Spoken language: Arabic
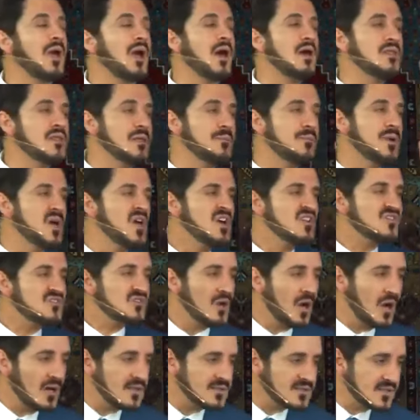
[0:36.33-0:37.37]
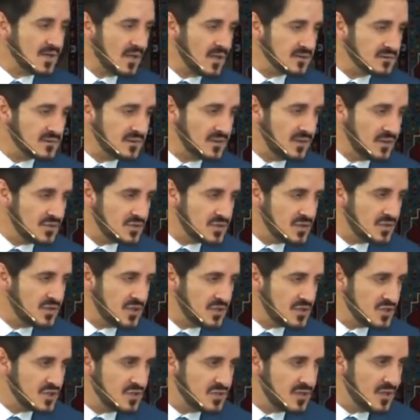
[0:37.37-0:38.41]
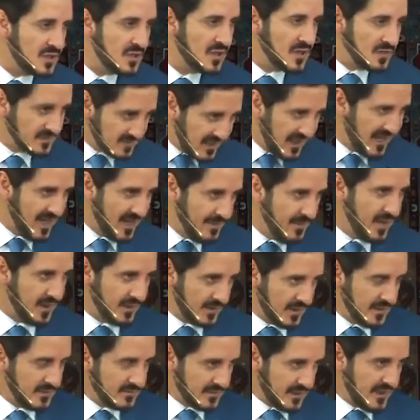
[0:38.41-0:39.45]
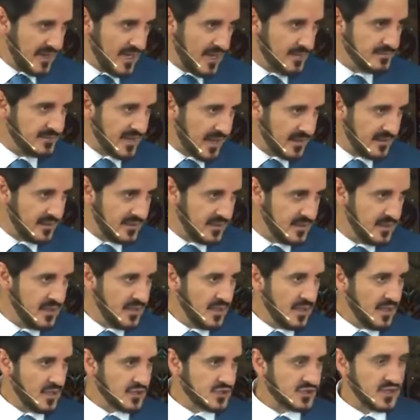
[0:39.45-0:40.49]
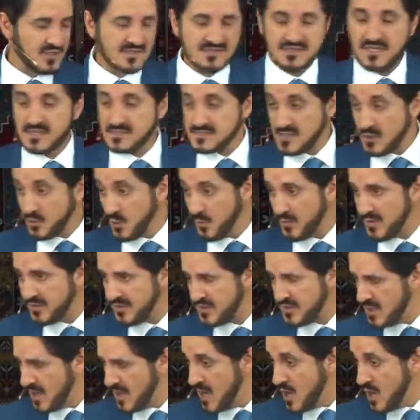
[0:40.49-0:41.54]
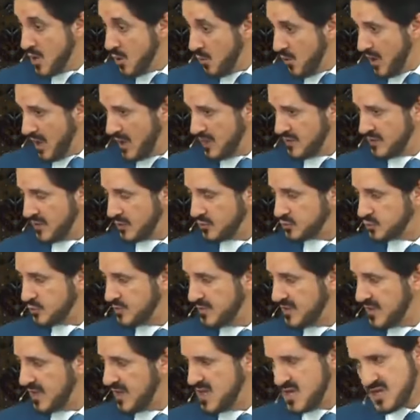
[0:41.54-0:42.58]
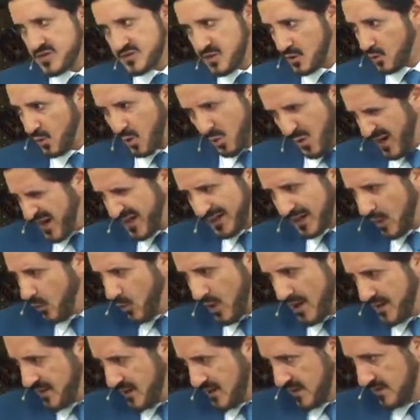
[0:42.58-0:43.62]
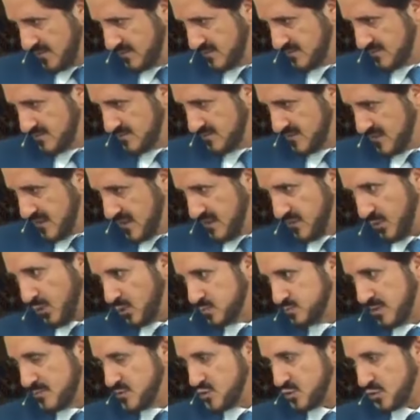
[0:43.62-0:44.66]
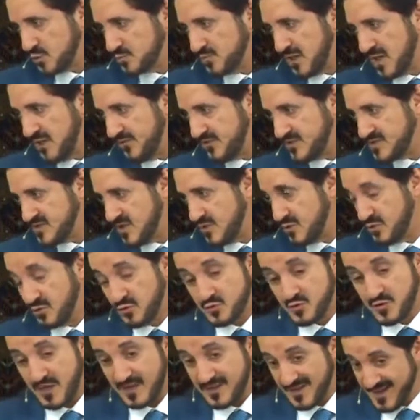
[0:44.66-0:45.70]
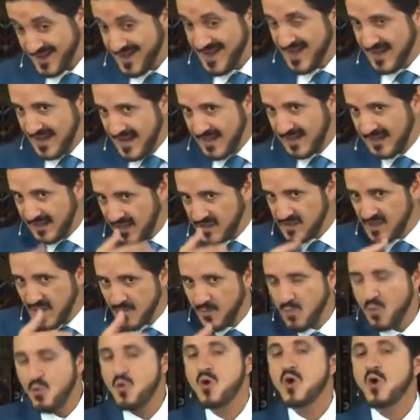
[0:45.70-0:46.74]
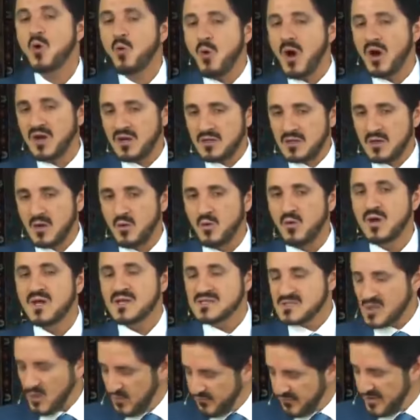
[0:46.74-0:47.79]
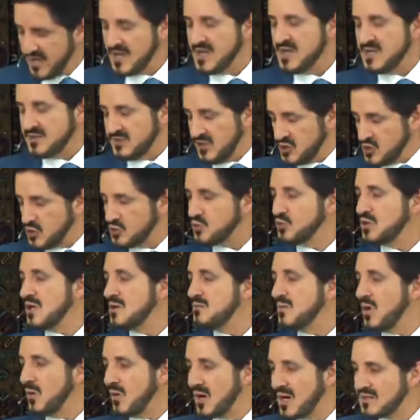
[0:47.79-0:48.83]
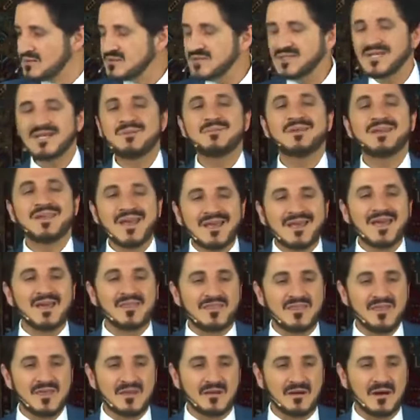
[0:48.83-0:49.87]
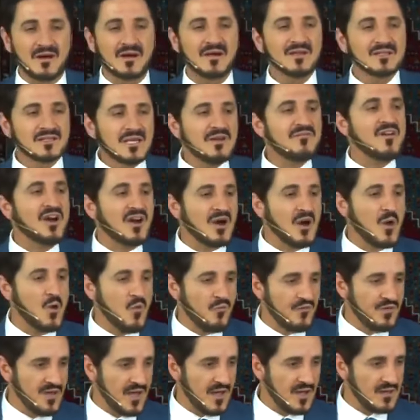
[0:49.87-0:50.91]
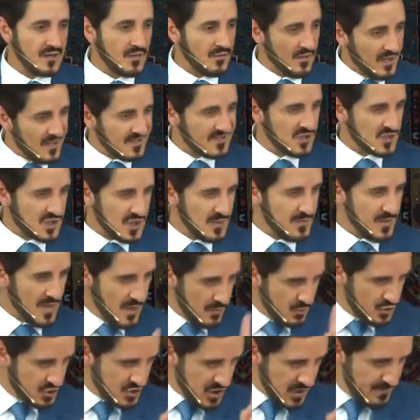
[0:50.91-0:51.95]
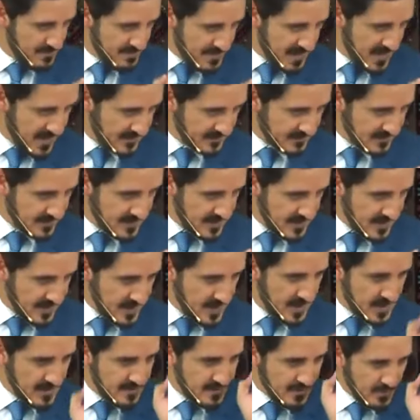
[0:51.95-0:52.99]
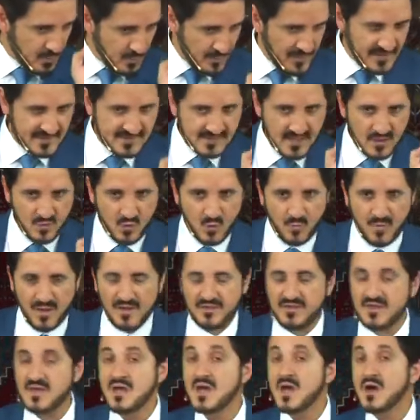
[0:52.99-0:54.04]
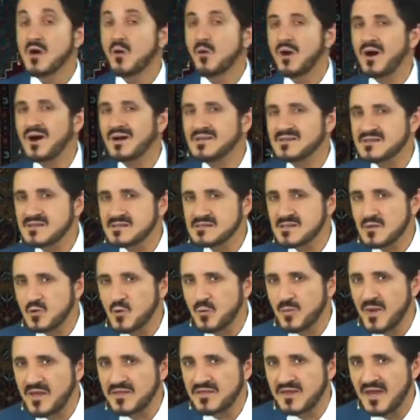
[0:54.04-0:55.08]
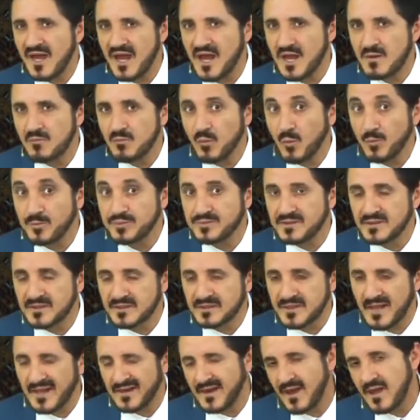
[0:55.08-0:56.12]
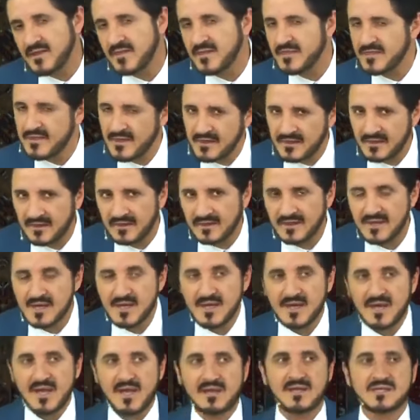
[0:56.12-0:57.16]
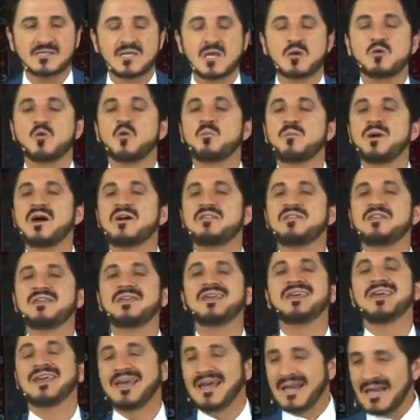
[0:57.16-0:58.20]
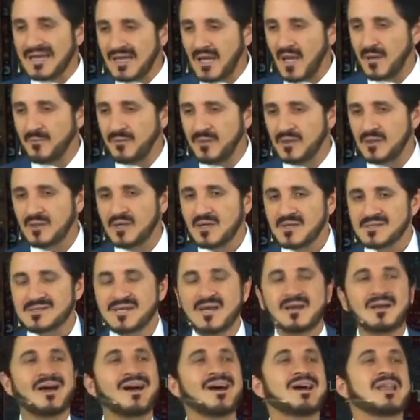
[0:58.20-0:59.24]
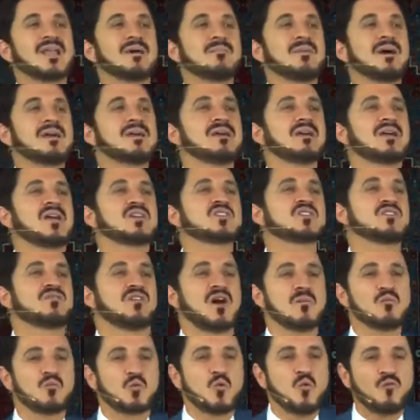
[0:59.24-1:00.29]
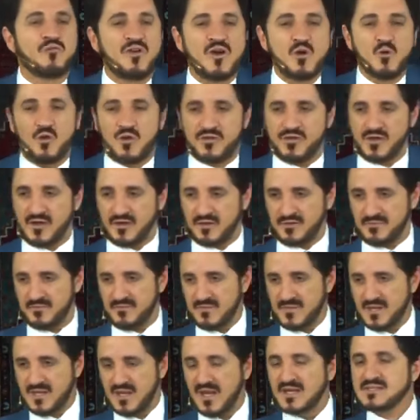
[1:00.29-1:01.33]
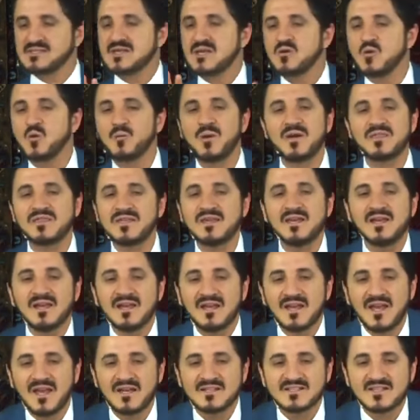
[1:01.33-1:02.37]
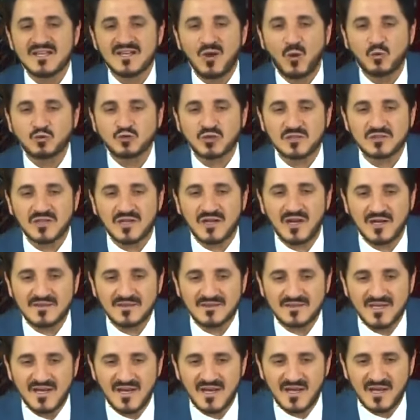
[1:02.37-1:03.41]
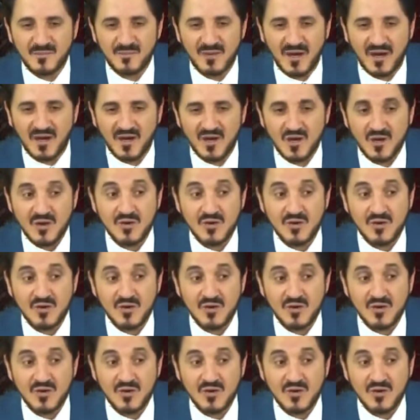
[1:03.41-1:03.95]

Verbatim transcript: كاذب شخص خطير جدا جدا طالما تكلمت عن إيه الشخصية السيكوباثية وحذرت منها احذروها واقرأوا عنها هذه الخطبة مش خطبة أي في السيكولوجي كذا لكن اذهبوا واقرأوا سوف تجدون مواد علمية كثيرة تفقهوا في هذا وخاصة الشباب والشابات احذروا من السيكوباثي وخاصة السيكوباثي المبدع يعني الذكي لأن السيكوباثي الغبي سرعان ما ينكشف أمره فيحذر السيكوباثي ليس له صداقات دائمة